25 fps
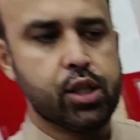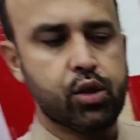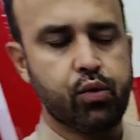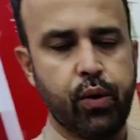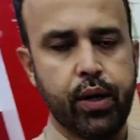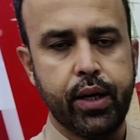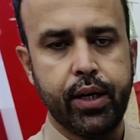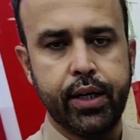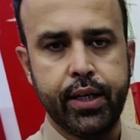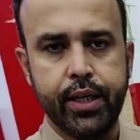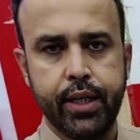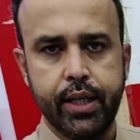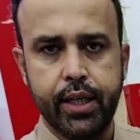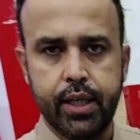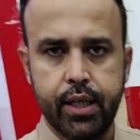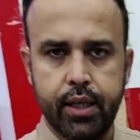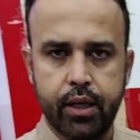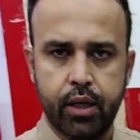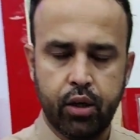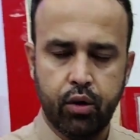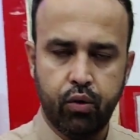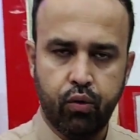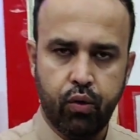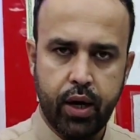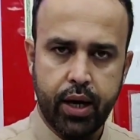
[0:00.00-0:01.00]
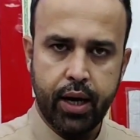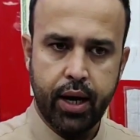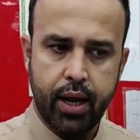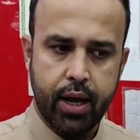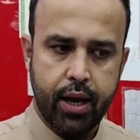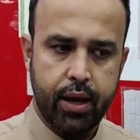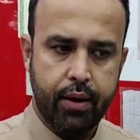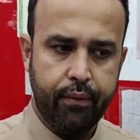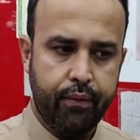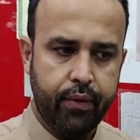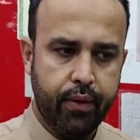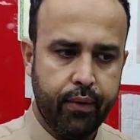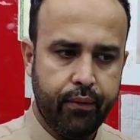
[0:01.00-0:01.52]
एस ट्वेंटी वन
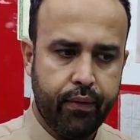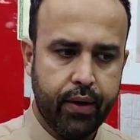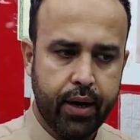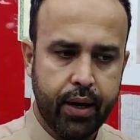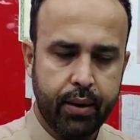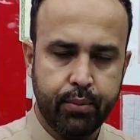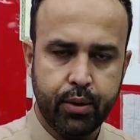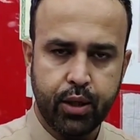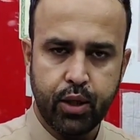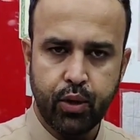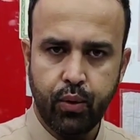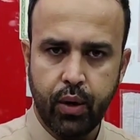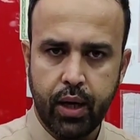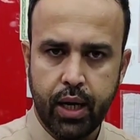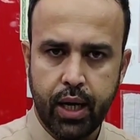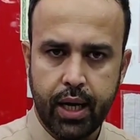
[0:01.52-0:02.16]
एफ ई फाइव जी